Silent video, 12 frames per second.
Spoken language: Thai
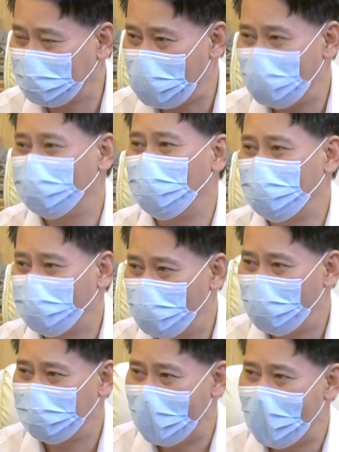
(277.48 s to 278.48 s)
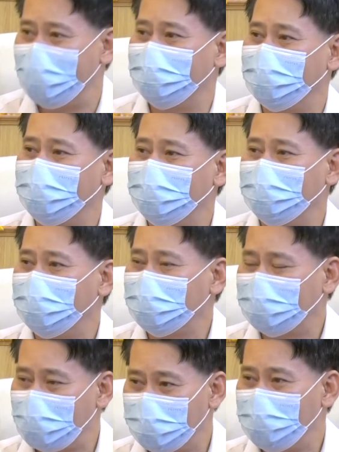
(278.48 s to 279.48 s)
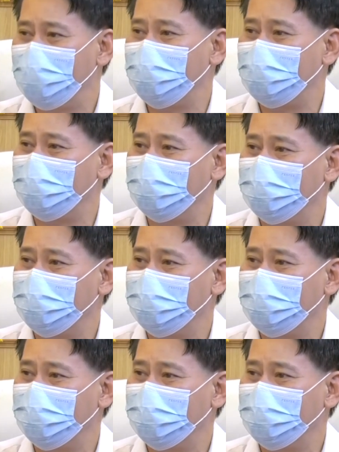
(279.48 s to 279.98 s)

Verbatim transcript: เท่าที่ช่วยได้เต็มที่